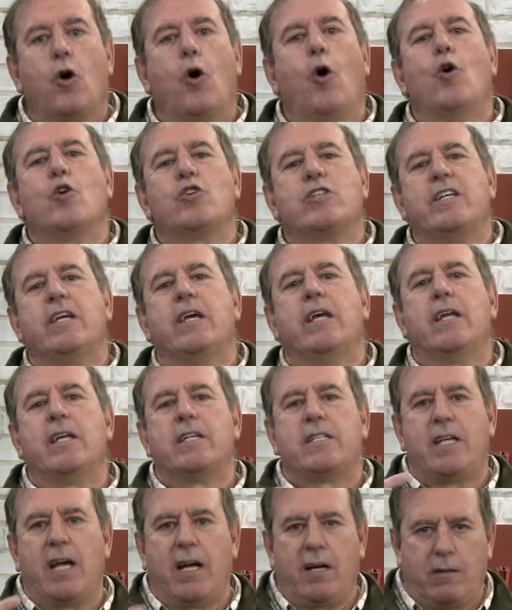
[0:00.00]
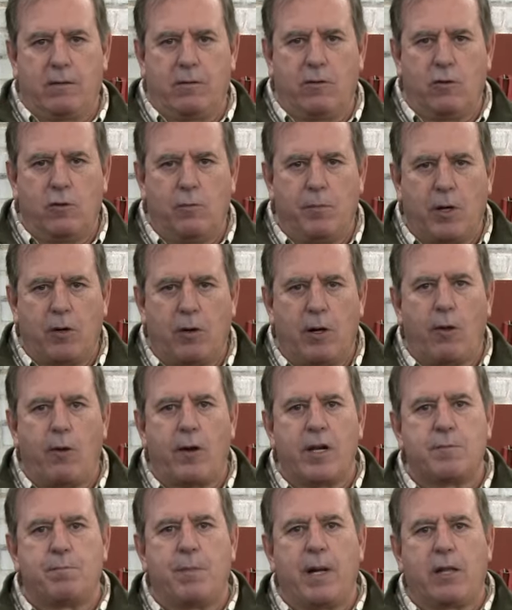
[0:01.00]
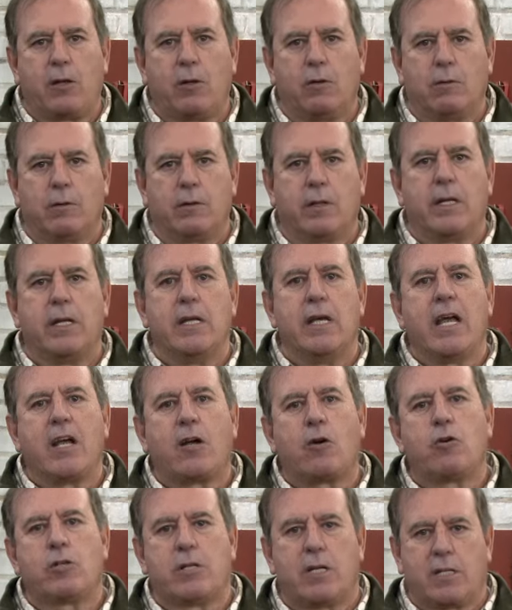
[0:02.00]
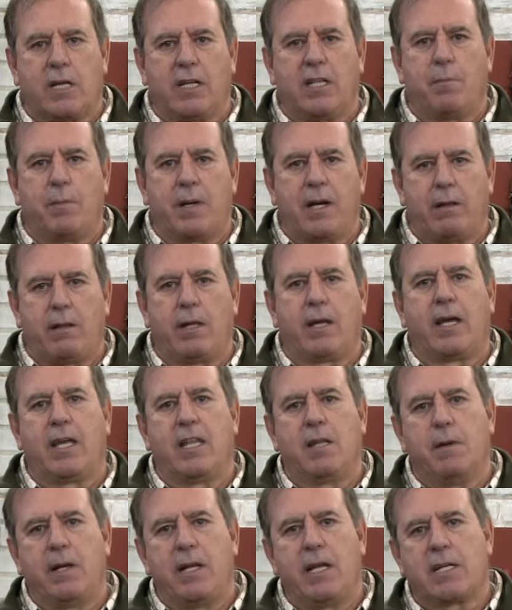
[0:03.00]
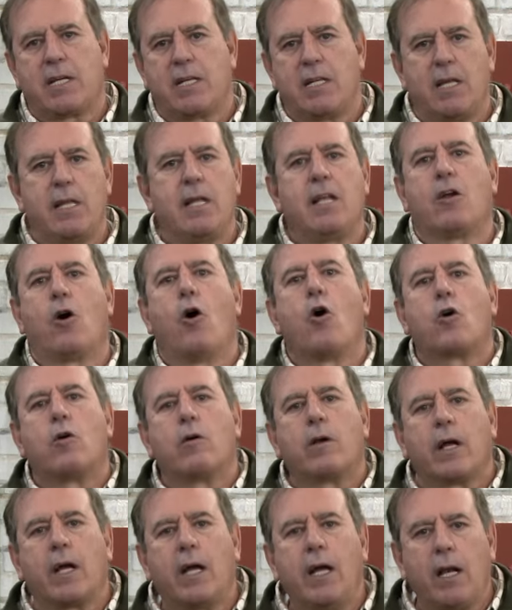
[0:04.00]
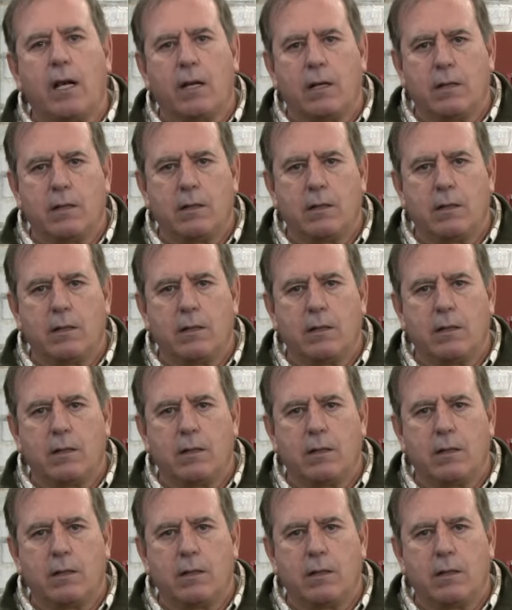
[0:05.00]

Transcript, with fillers: o si eres ya un bricolador experto y hay cosas que te parece que deberías añadir o corregir